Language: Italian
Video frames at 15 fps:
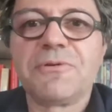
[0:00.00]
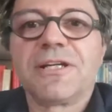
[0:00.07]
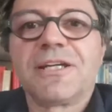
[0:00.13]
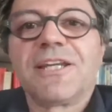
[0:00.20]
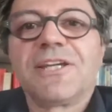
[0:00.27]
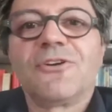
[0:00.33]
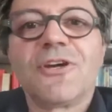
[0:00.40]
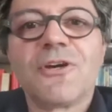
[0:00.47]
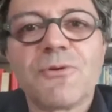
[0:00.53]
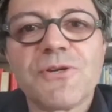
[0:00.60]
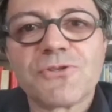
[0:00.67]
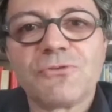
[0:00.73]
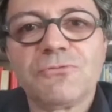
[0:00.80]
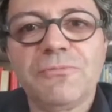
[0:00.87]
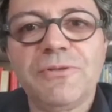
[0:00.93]
ma credo che in
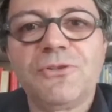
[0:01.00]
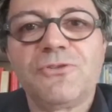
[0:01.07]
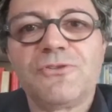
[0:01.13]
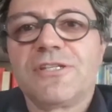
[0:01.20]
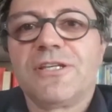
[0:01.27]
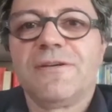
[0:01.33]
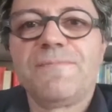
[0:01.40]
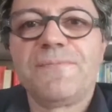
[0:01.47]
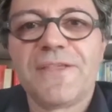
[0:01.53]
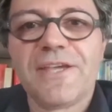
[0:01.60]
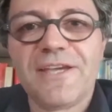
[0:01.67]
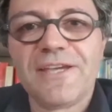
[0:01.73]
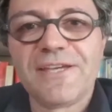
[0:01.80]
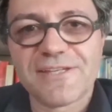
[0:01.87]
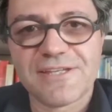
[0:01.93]
questo momento sia,
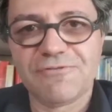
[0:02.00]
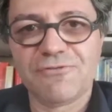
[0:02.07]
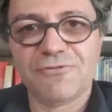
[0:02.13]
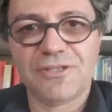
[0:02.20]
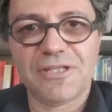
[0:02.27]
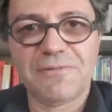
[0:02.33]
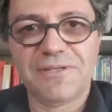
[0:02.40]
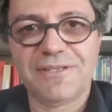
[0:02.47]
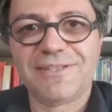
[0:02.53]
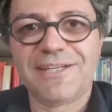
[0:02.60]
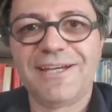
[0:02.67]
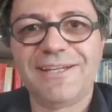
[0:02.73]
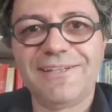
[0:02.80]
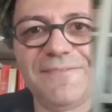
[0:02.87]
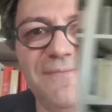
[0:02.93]
sia
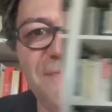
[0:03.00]
fondamentale.